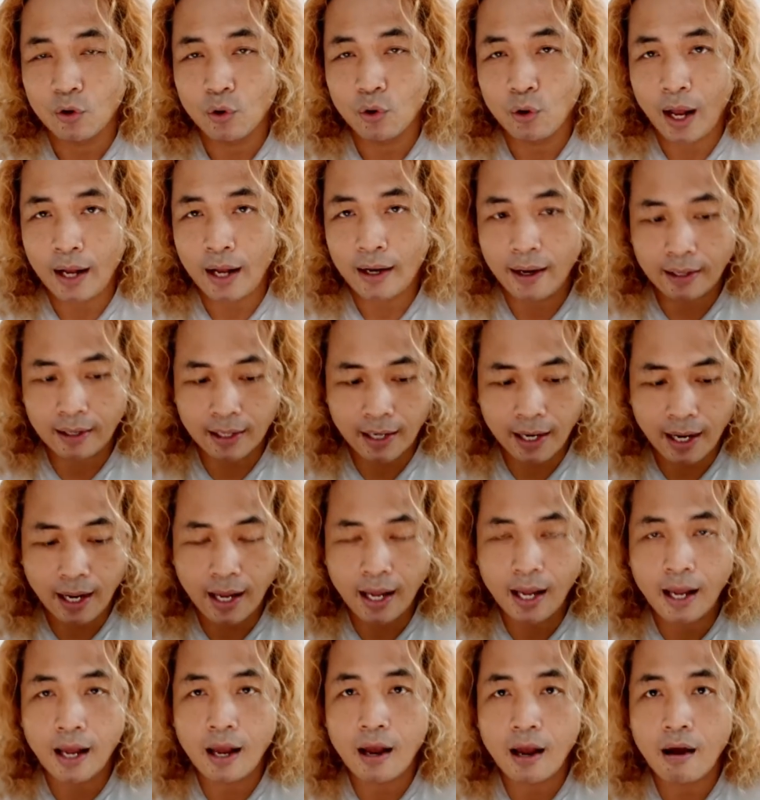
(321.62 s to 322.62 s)

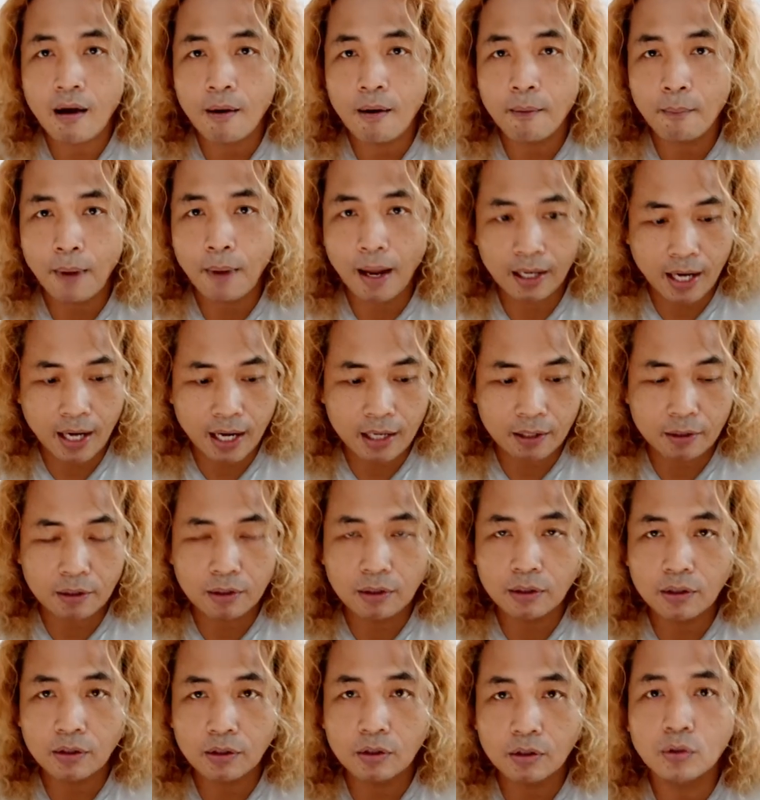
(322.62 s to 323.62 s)
olahraga
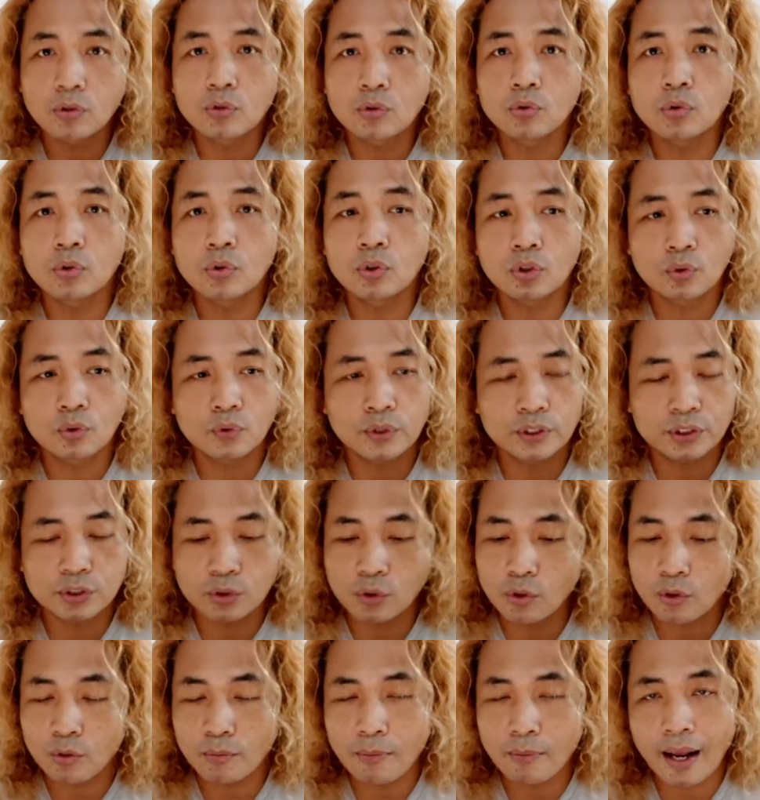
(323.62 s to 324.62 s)
makan wow oh, wis
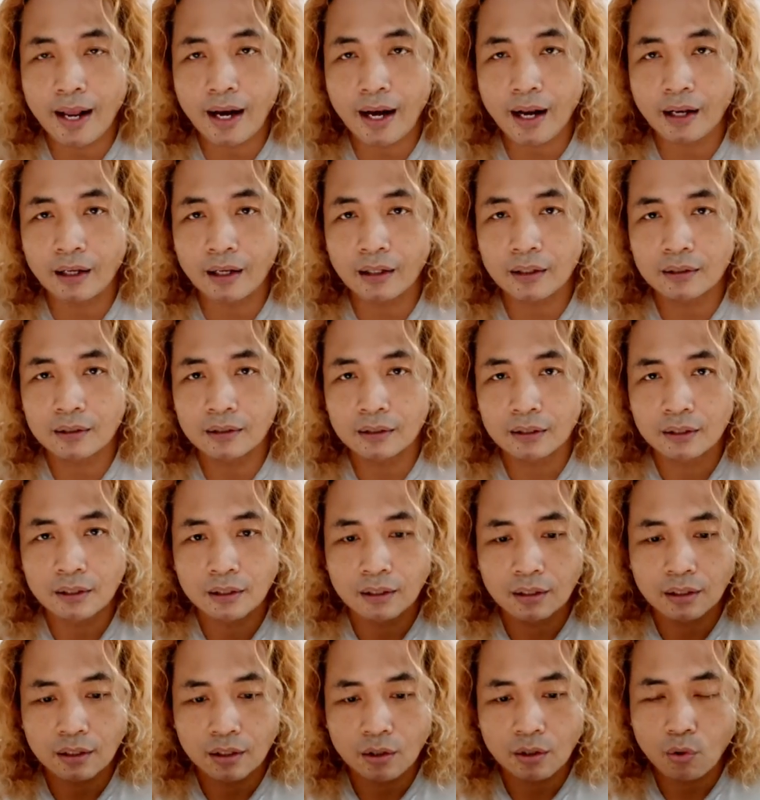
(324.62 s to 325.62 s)
normal
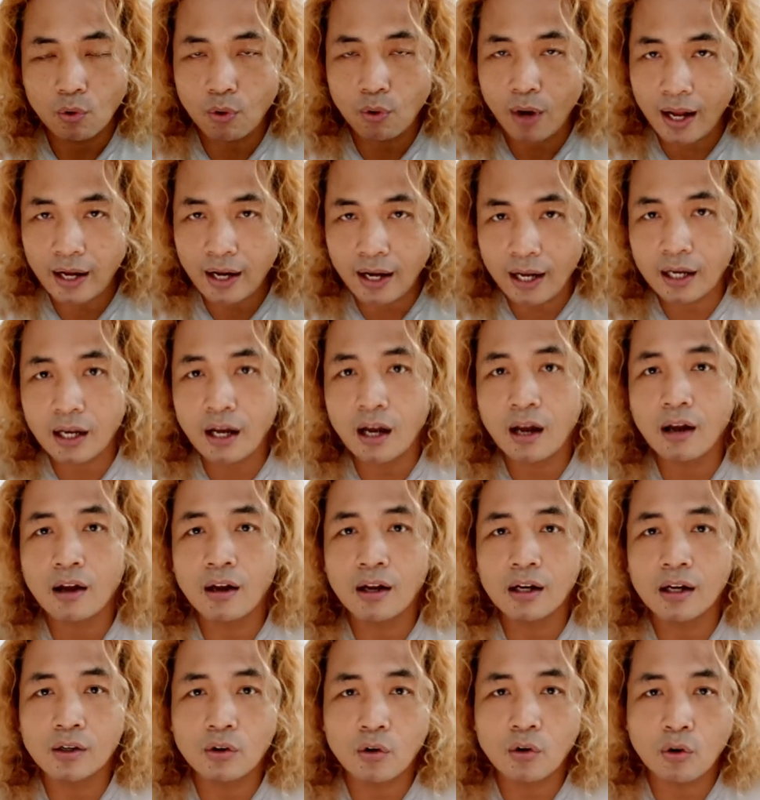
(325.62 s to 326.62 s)

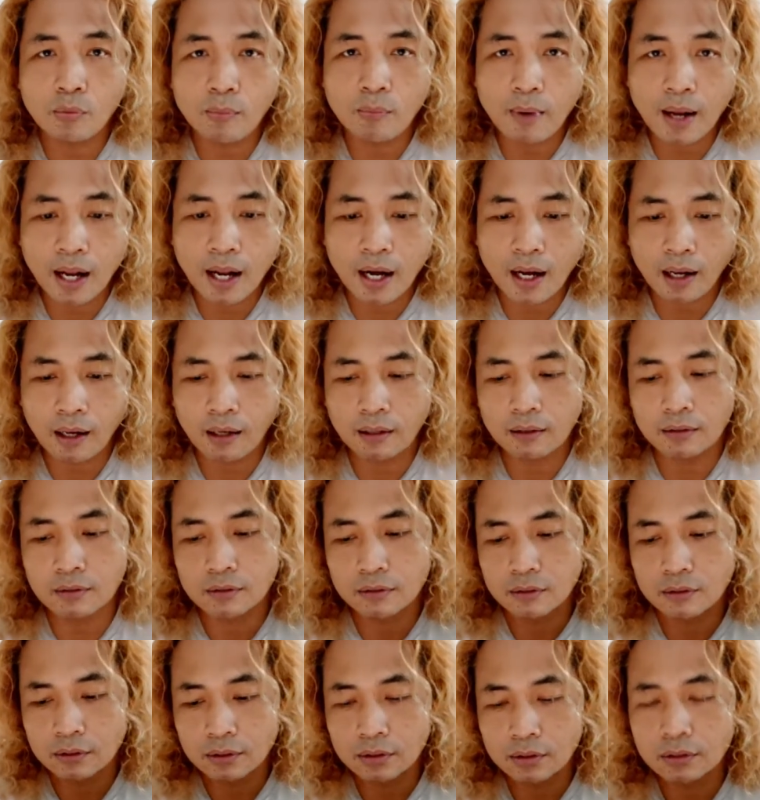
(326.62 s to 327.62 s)
olahraga normal
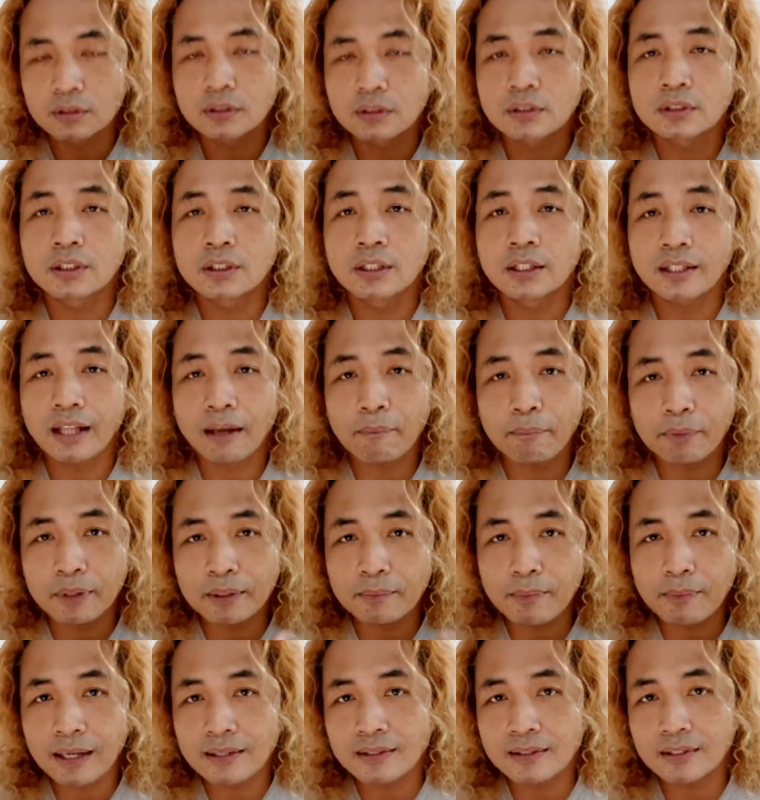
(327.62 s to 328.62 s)

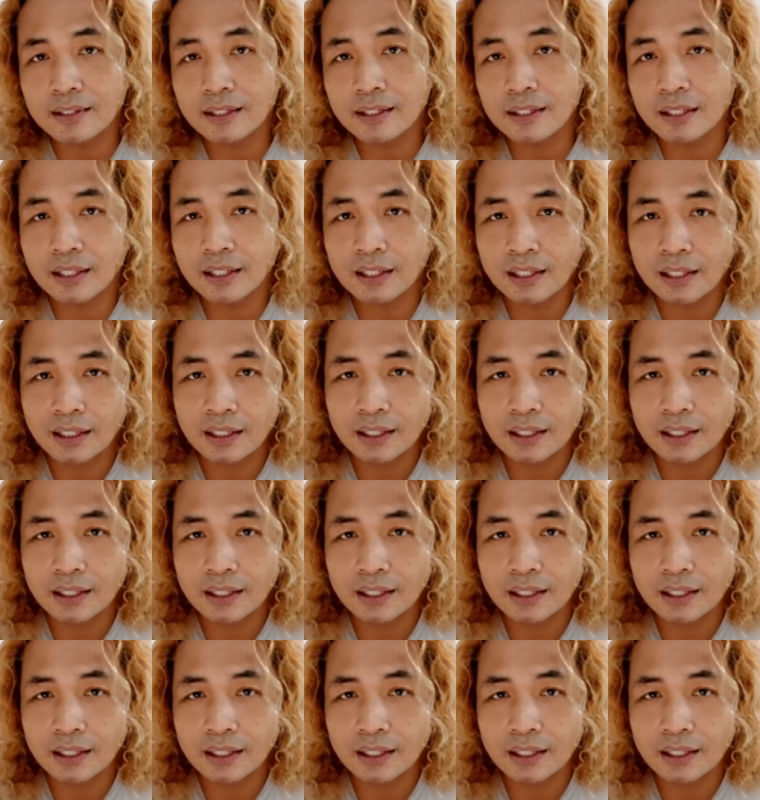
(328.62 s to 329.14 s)
tapi masih